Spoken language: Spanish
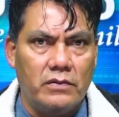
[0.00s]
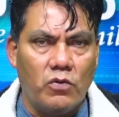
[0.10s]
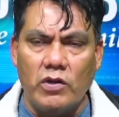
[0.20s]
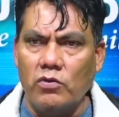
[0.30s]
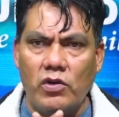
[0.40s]

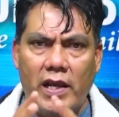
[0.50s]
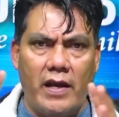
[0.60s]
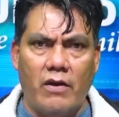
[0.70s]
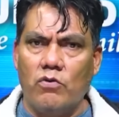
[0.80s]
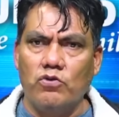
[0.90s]
Cuando
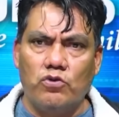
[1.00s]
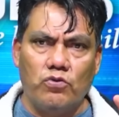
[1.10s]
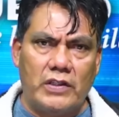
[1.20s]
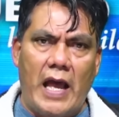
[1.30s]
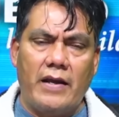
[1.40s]
llega con
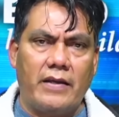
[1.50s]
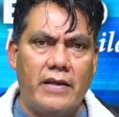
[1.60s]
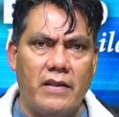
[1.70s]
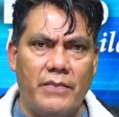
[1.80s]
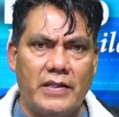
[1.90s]
su tanque
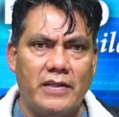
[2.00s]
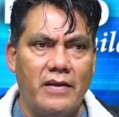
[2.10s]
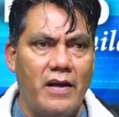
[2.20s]
y demás,